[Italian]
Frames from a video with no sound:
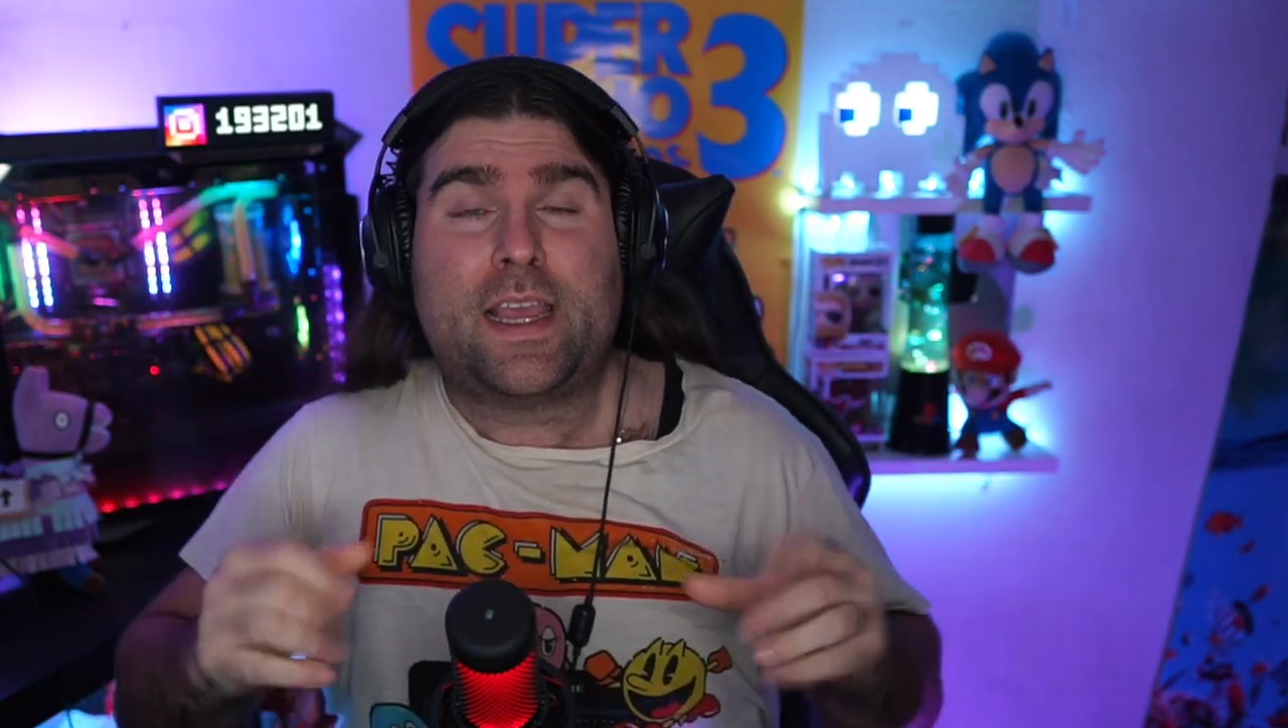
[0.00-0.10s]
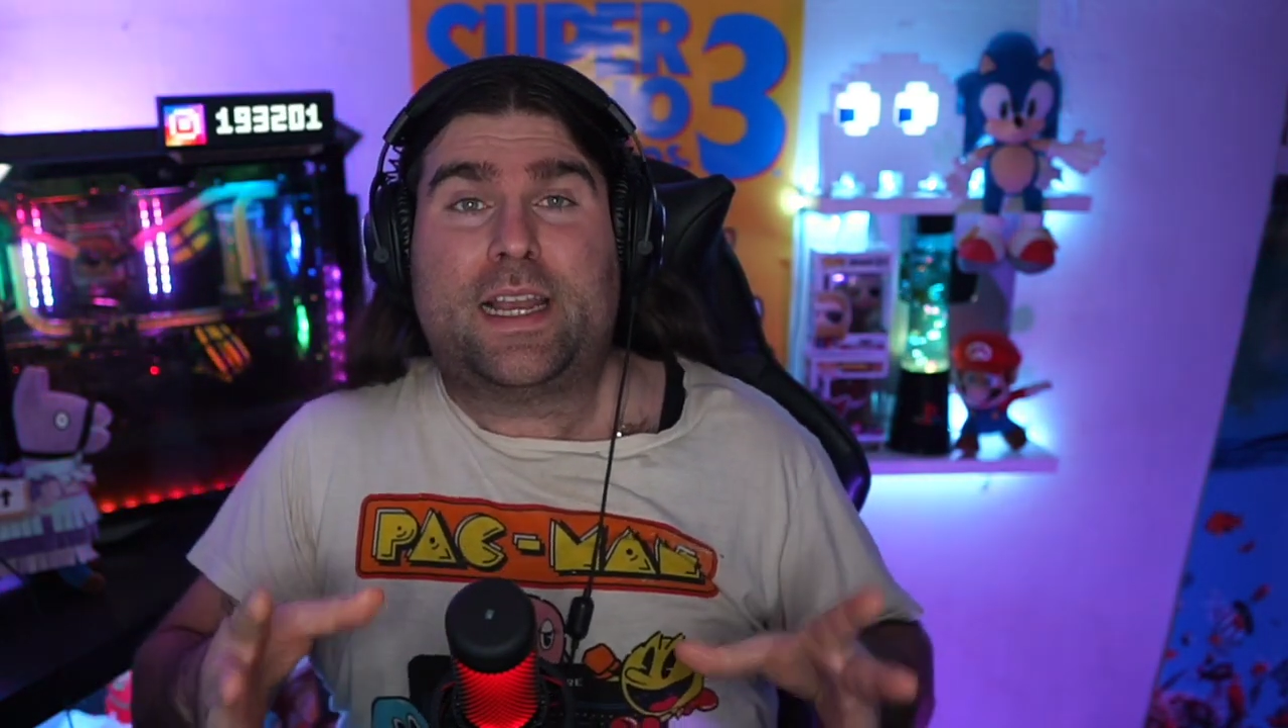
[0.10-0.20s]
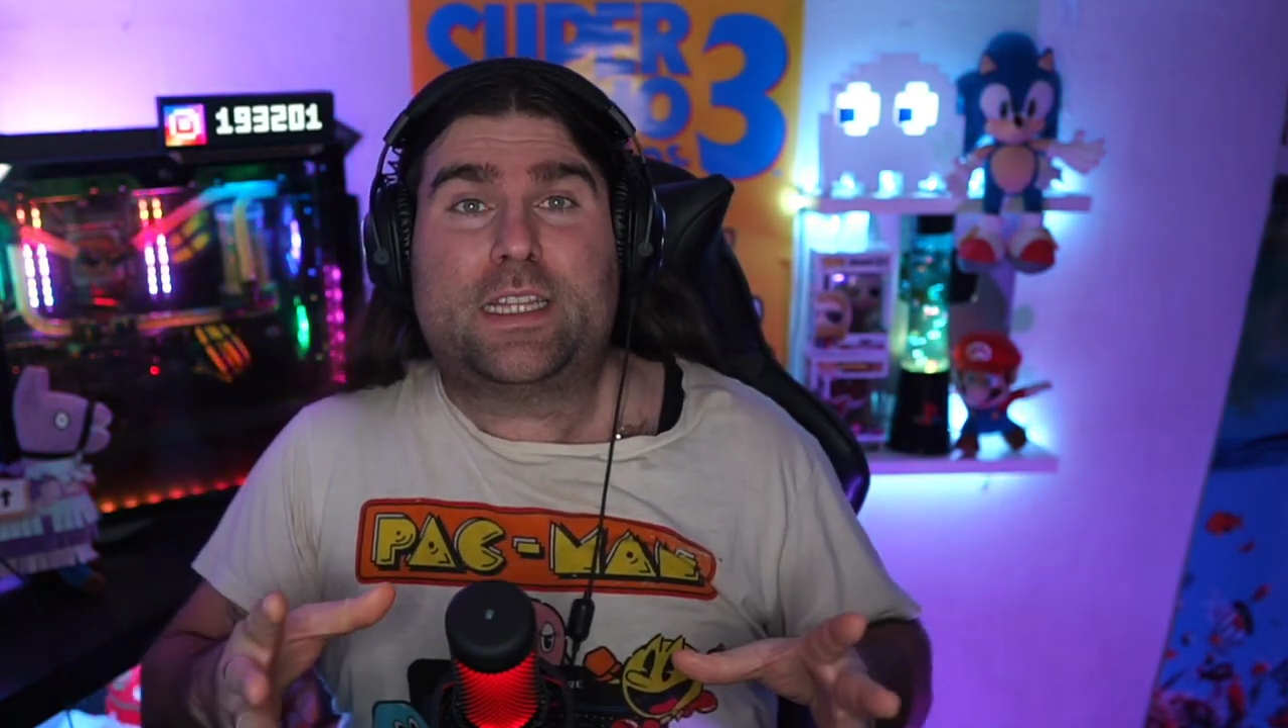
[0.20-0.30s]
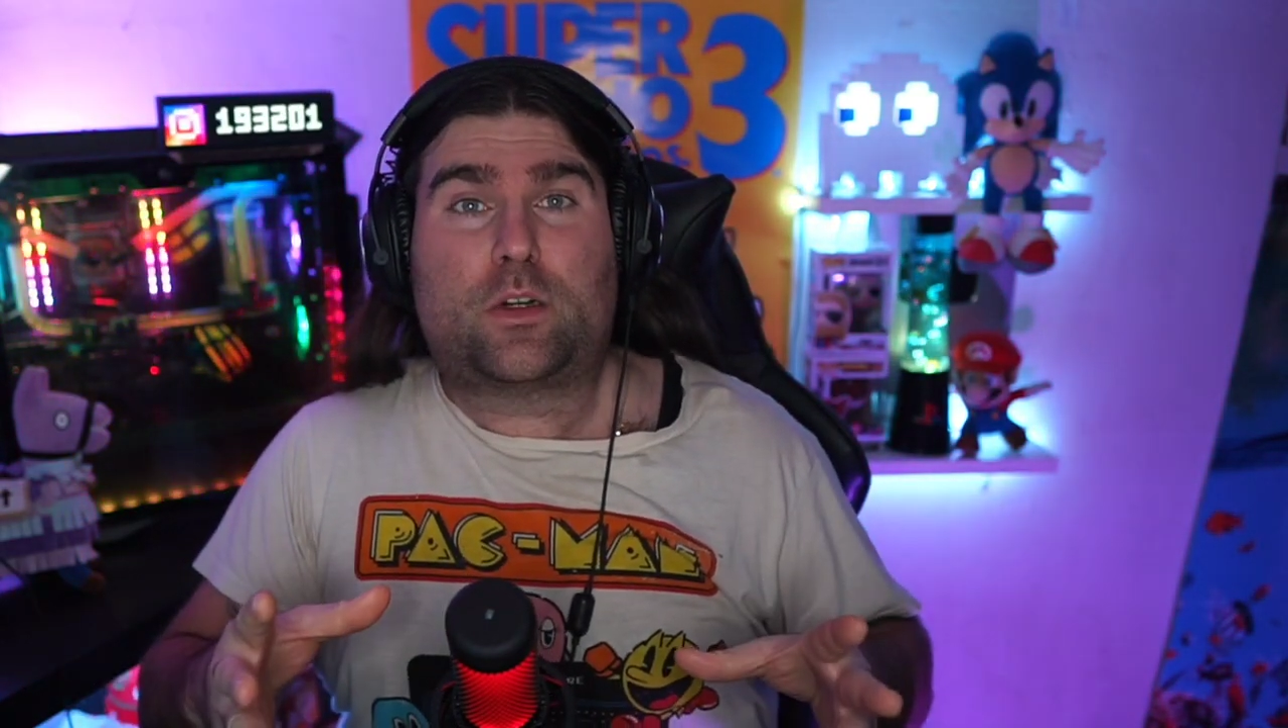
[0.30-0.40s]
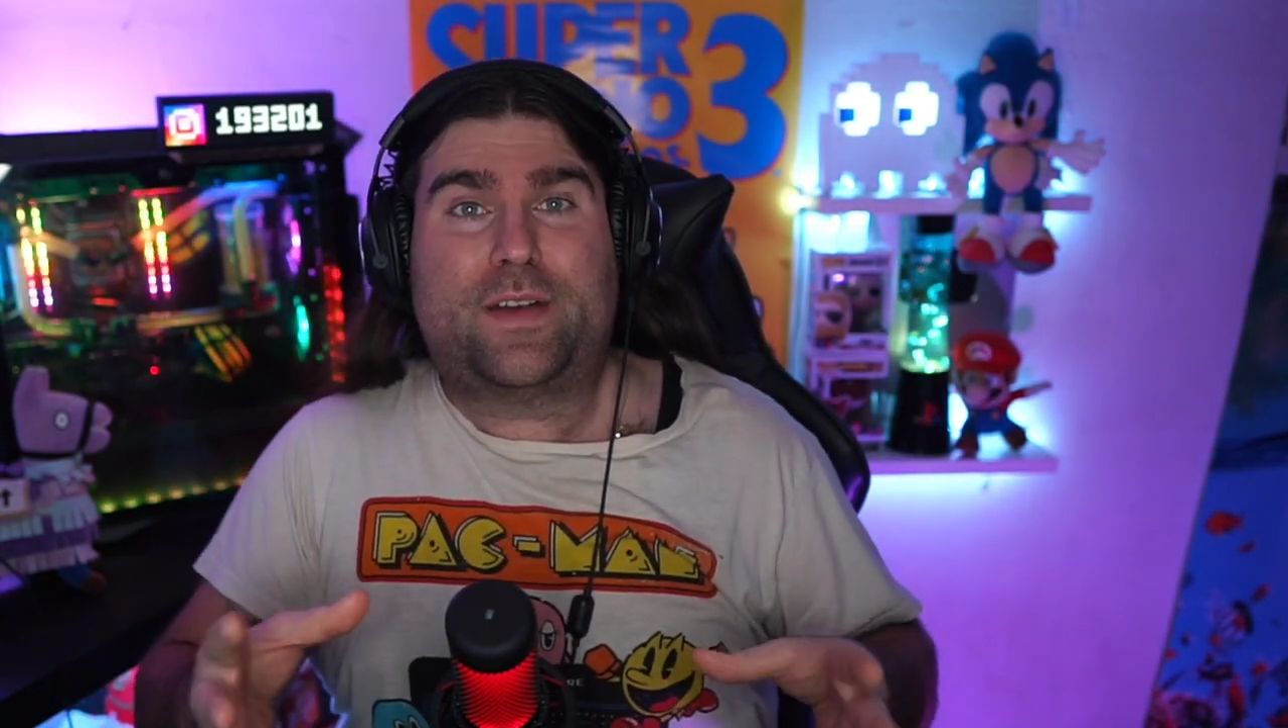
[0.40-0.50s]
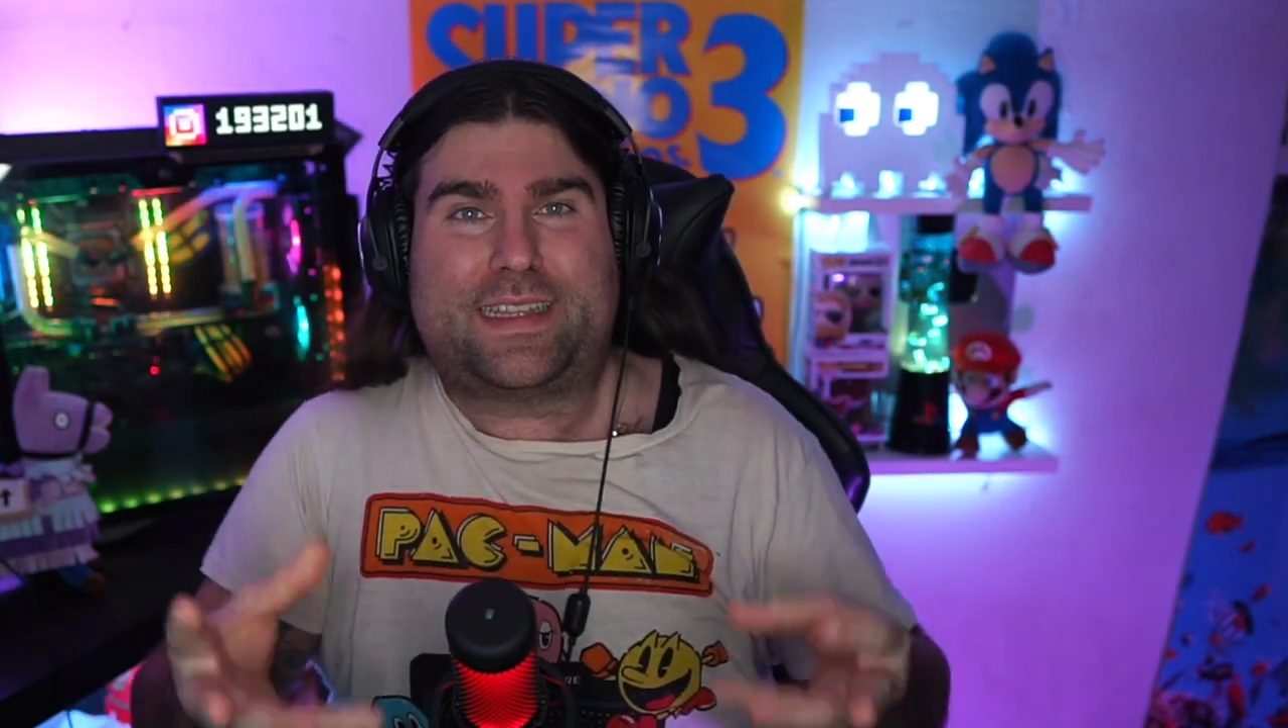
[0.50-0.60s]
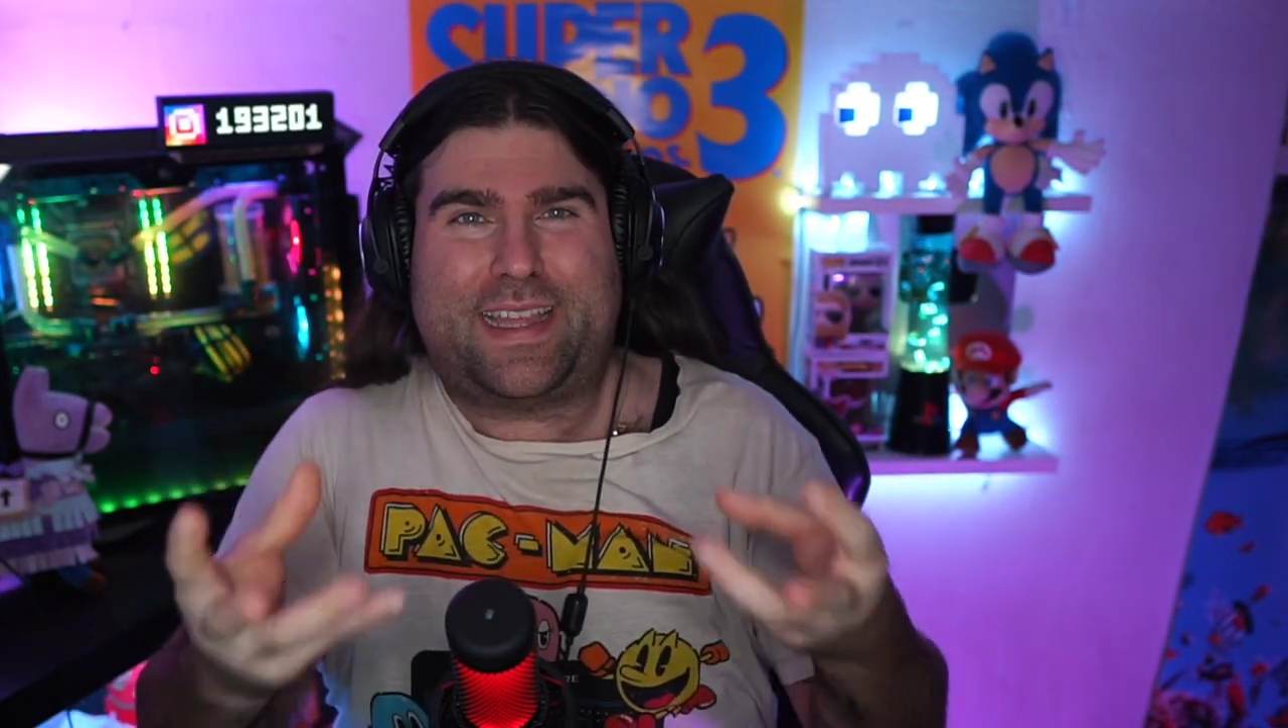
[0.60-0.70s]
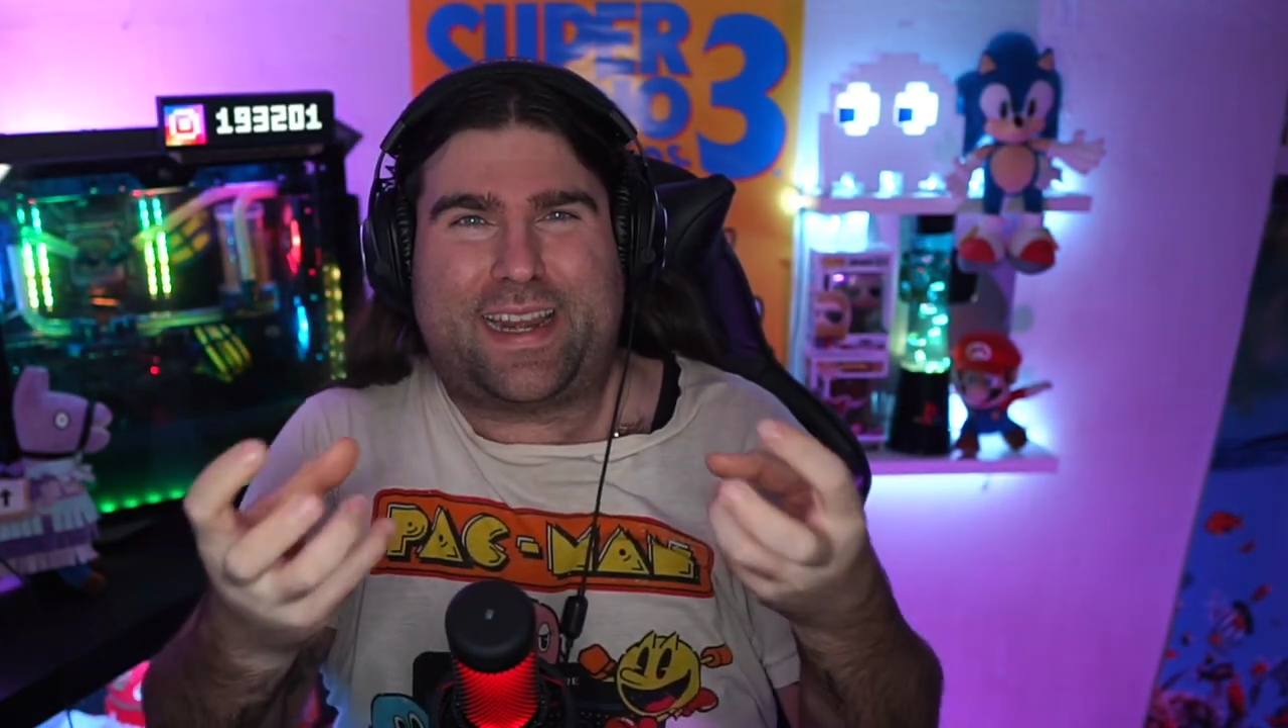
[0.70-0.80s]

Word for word: le trovate